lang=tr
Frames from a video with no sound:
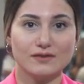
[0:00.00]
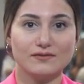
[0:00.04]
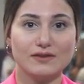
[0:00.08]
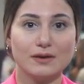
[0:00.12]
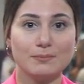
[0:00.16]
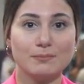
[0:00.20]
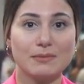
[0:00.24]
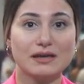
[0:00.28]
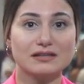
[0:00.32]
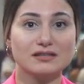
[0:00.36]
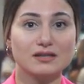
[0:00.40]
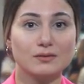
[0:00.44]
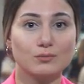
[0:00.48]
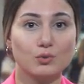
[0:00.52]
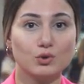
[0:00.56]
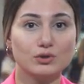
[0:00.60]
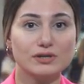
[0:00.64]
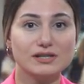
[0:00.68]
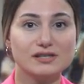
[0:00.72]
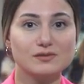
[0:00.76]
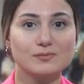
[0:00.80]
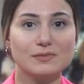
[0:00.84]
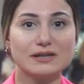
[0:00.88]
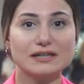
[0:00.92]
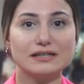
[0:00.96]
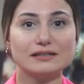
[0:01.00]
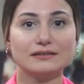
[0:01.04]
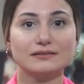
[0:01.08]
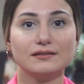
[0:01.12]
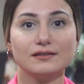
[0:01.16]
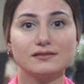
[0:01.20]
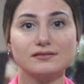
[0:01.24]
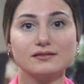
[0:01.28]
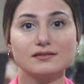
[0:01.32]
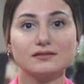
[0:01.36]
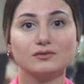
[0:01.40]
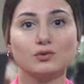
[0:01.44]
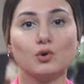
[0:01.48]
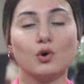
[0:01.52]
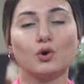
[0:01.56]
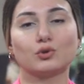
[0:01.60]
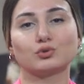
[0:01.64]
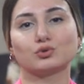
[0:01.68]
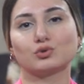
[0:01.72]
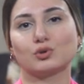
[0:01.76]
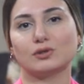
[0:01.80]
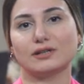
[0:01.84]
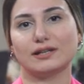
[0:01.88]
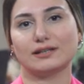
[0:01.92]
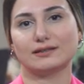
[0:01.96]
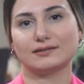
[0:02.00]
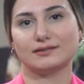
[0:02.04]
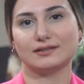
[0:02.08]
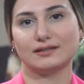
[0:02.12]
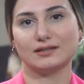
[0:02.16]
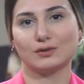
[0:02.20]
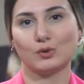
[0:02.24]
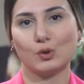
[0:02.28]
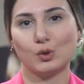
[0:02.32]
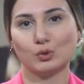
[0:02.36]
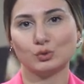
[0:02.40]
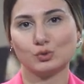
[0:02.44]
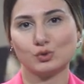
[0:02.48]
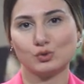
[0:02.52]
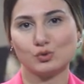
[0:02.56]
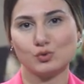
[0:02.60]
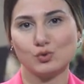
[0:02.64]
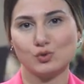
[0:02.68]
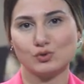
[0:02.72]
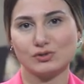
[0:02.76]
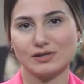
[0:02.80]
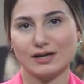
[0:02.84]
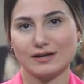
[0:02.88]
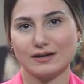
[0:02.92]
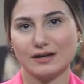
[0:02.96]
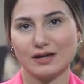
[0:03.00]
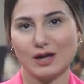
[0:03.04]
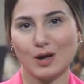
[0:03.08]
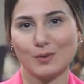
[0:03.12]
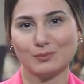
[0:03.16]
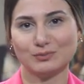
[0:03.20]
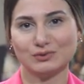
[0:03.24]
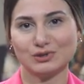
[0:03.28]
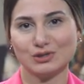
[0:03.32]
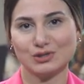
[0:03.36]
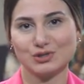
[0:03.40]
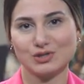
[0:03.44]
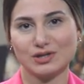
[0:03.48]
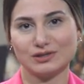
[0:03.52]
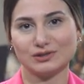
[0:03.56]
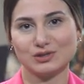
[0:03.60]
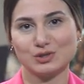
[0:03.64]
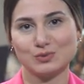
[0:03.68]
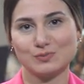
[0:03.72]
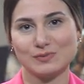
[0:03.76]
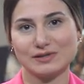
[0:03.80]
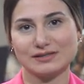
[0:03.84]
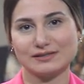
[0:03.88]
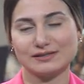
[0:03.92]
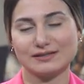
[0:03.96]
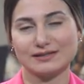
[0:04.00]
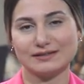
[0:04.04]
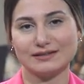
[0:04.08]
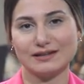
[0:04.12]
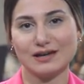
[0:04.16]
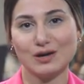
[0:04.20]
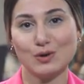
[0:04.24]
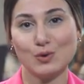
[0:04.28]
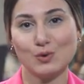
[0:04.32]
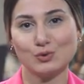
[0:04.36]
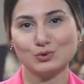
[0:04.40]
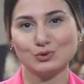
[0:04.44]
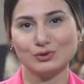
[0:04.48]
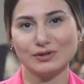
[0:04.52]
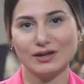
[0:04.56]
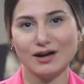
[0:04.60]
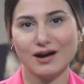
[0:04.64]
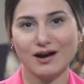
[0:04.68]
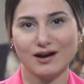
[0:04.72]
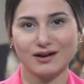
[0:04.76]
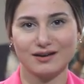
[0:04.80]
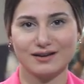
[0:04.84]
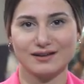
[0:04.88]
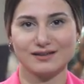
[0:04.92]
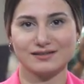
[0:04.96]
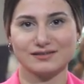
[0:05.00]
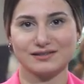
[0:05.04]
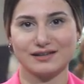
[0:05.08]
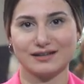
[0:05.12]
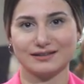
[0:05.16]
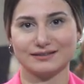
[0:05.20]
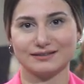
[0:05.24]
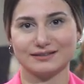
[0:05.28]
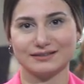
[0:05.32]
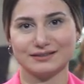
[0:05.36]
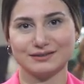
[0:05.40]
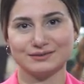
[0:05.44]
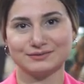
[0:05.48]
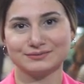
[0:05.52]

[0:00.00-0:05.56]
ve metabolizmayı nasıl kontrol ettiği konusu üzerine yaptığı çalışmasıyla ödüle hak kazandı.